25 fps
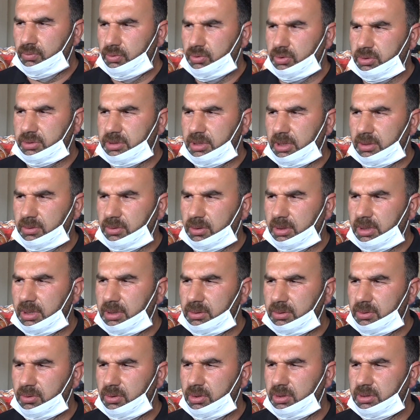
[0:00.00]
virüsten
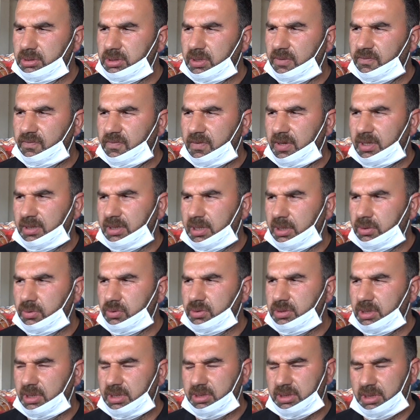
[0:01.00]
dolayı. O yüzden fiyatların
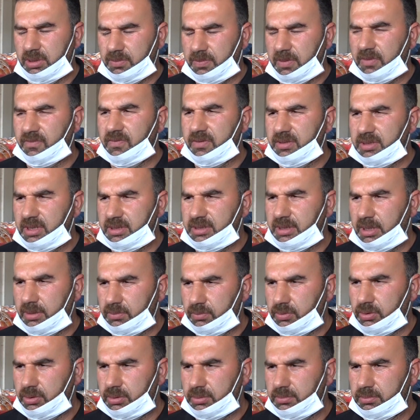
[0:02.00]
yükseleceğini pek fazla
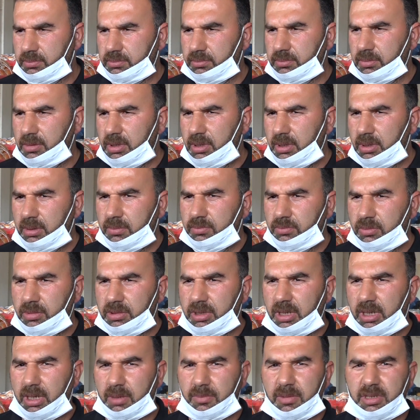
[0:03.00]
sanmıyorum. Bir
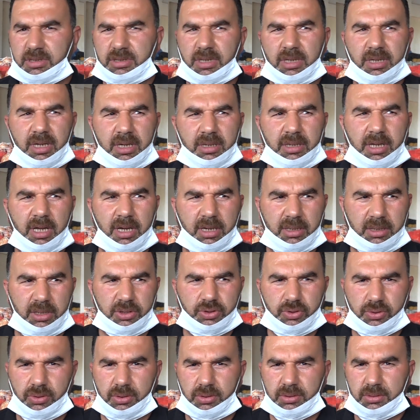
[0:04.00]
de Ramazan ayına
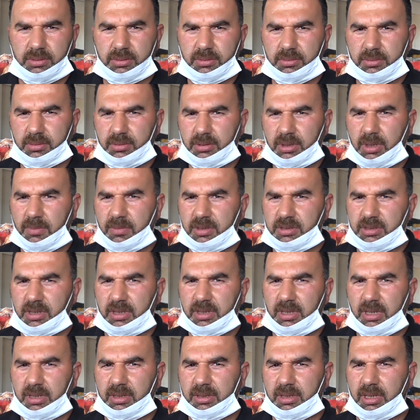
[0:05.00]
yaklaşıyoruz.
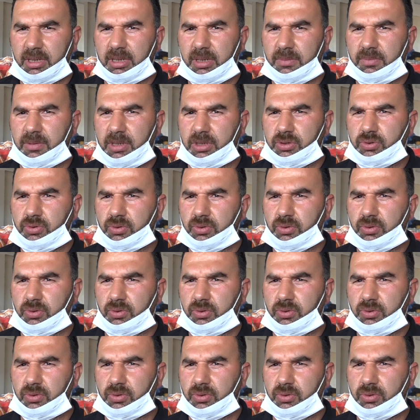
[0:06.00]
Ramazan ayında da biraz